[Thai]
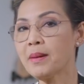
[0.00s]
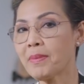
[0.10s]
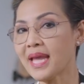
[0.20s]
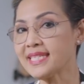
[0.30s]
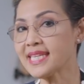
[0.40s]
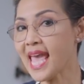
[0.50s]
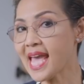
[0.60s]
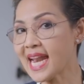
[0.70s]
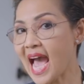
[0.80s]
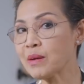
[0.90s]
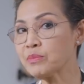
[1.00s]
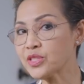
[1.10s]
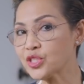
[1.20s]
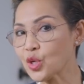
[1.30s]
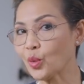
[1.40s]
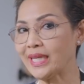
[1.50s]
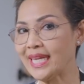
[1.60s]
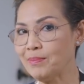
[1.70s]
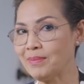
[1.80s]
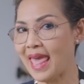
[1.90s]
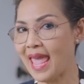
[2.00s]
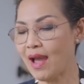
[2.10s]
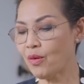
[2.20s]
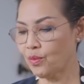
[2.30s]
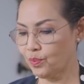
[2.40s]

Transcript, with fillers: ไปแช่น้ำจนนิ่มแล้ว